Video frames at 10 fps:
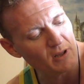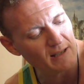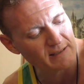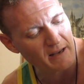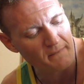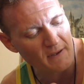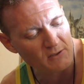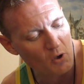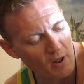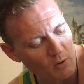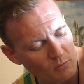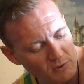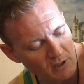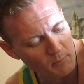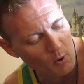de servicio de
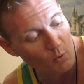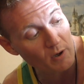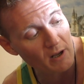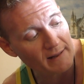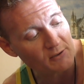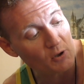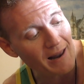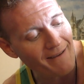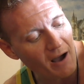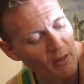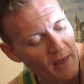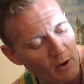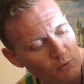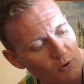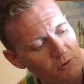algún tipo, una estación de lavado de
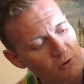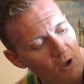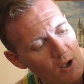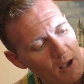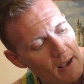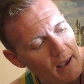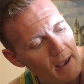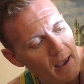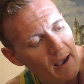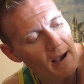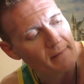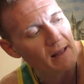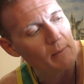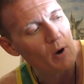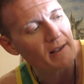autos. Eh,
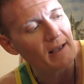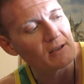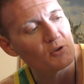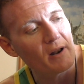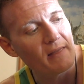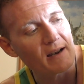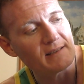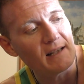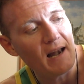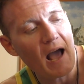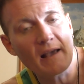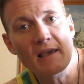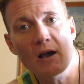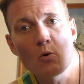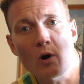tenemos aquí estaciones de
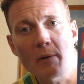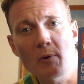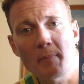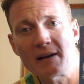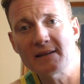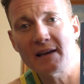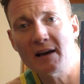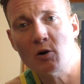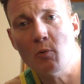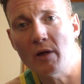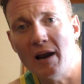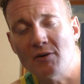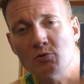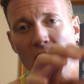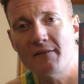reciclaje, un camión parece que es como de la
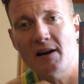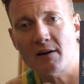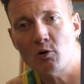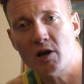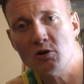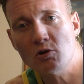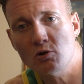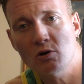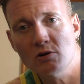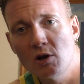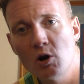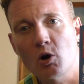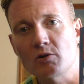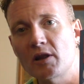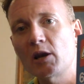basura que viene recogiendo estos
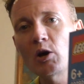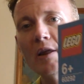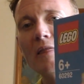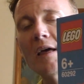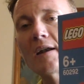contenedores de